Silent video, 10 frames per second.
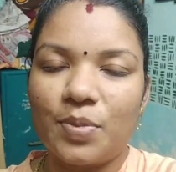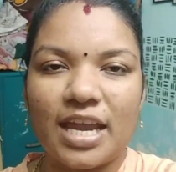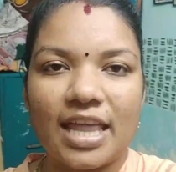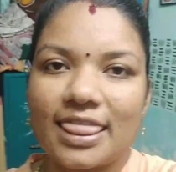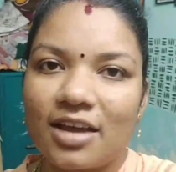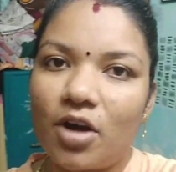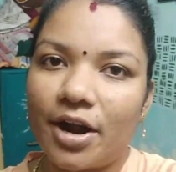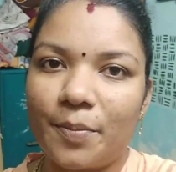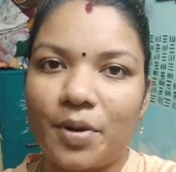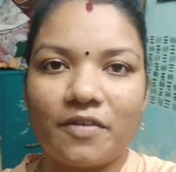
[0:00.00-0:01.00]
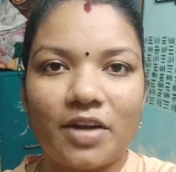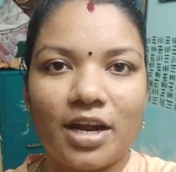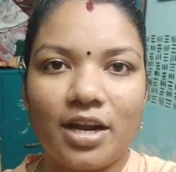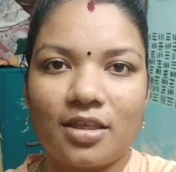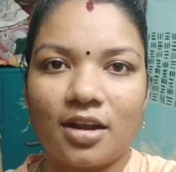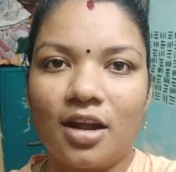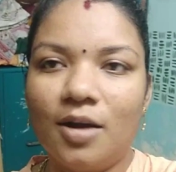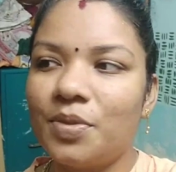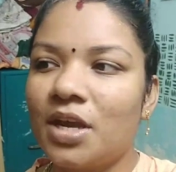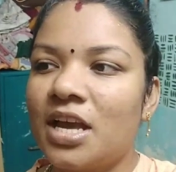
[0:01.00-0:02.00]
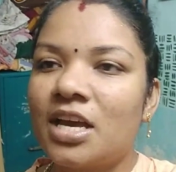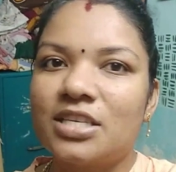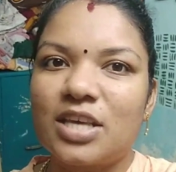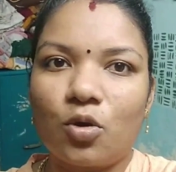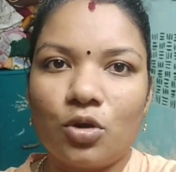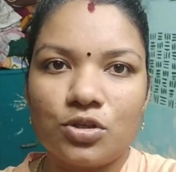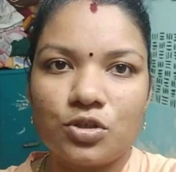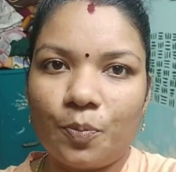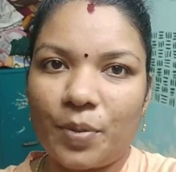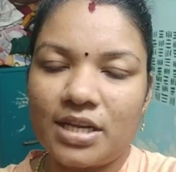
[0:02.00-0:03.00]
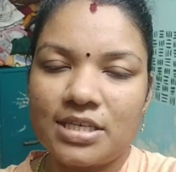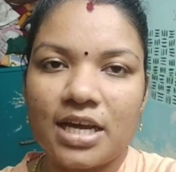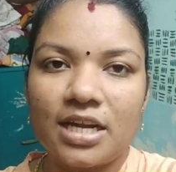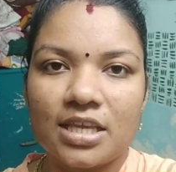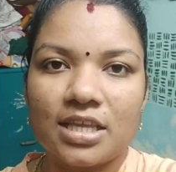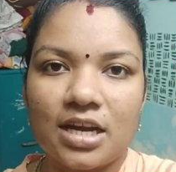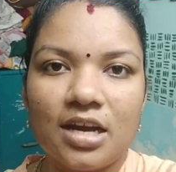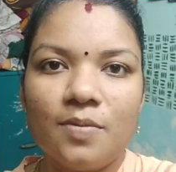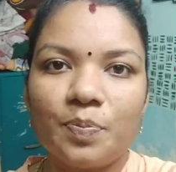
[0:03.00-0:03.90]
நீங்கள் எந்த வாழைப்பழம் வேணால் எடுத்துக்கலாம் ஸோ கொஞ்சம் பெருசாக இருந்ததுன்னா